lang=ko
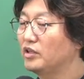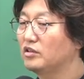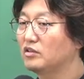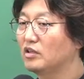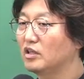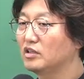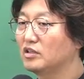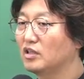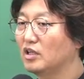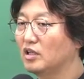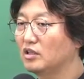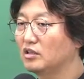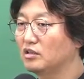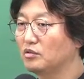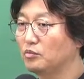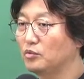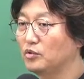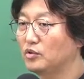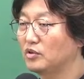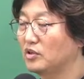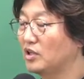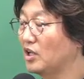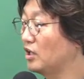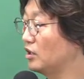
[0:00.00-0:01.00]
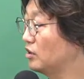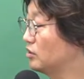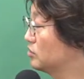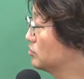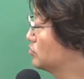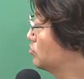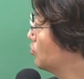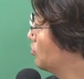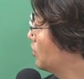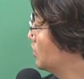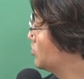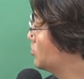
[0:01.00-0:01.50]
회의를 한다. 보니까,
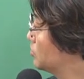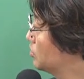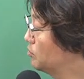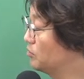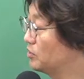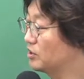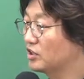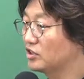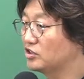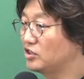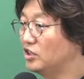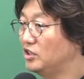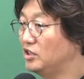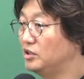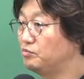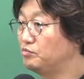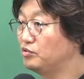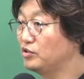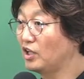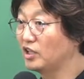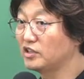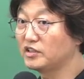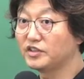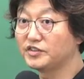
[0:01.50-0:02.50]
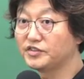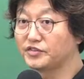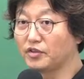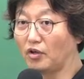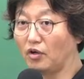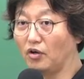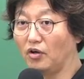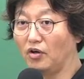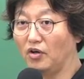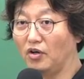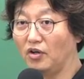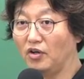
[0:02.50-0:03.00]
소관청에 보니까 제일 이쁜 애 하나 있어.
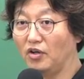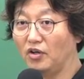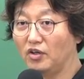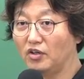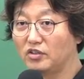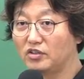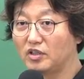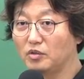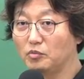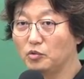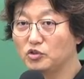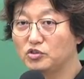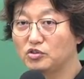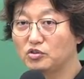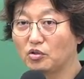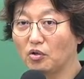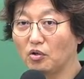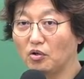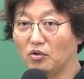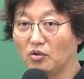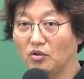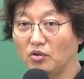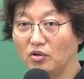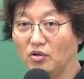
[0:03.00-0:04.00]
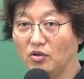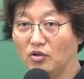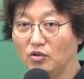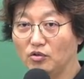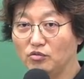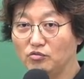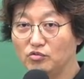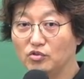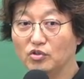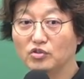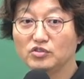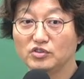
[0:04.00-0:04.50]
걔뭐 시켜?
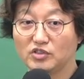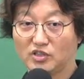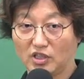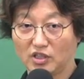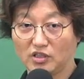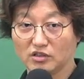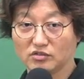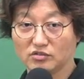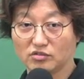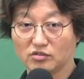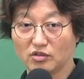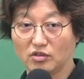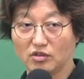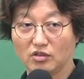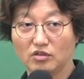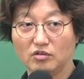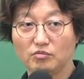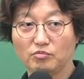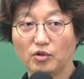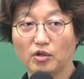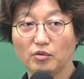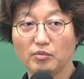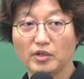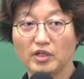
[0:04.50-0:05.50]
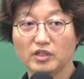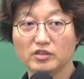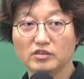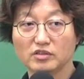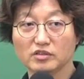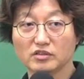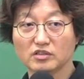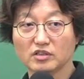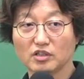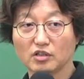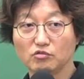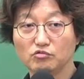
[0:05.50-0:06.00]
위원장. 그래서
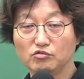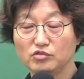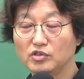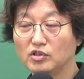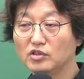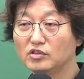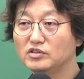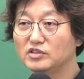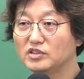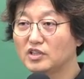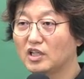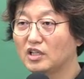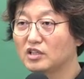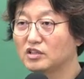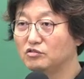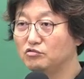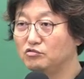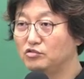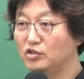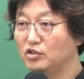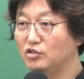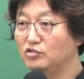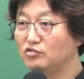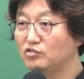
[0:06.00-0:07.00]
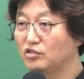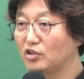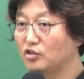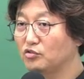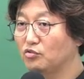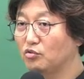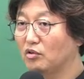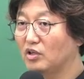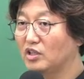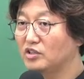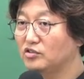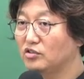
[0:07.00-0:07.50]
법에는, 자, 위원장, 은 위원 중에
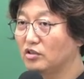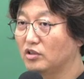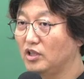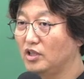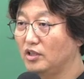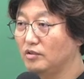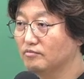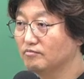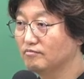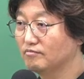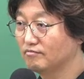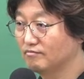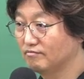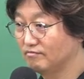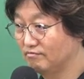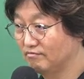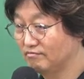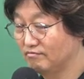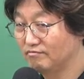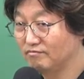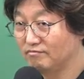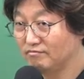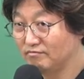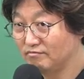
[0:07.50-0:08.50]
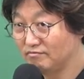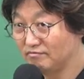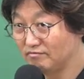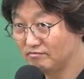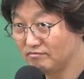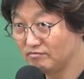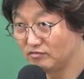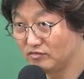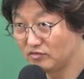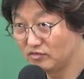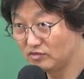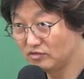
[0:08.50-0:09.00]
소관청이
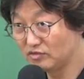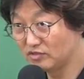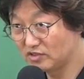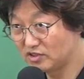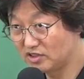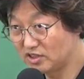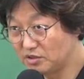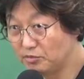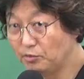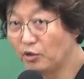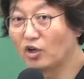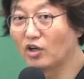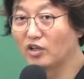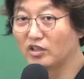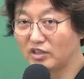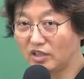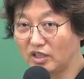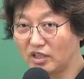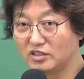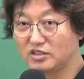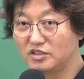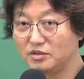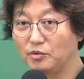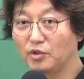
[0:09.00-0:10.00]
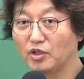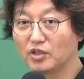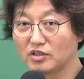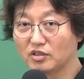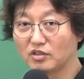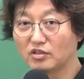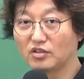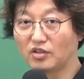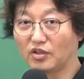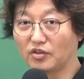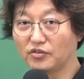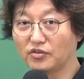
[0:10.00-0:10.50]
지명한다.
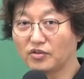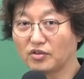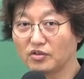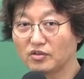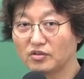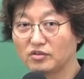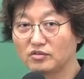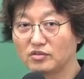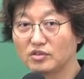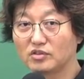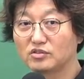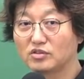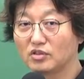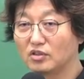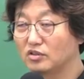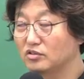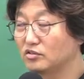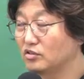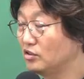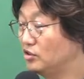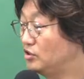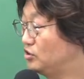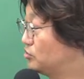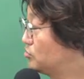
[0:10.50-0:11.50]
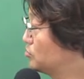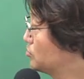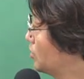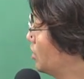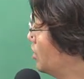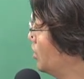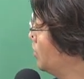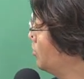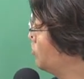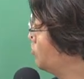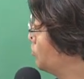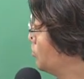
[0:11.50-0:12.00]
지명한다. 이렇게 돼 있어요. 됐죠? 그래서 이
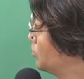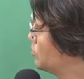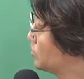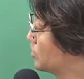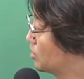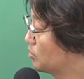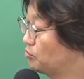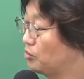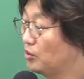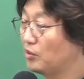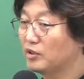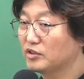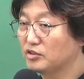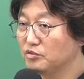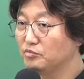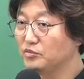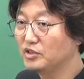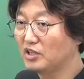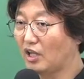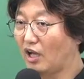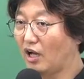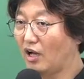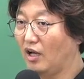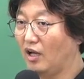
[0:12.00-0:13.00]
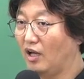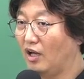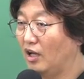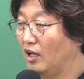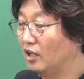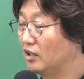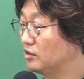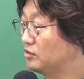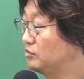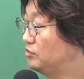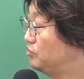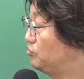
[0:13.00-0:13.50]
중에 위원장을 뽑아줍니다.
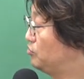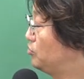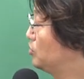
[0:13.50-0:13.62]
그럼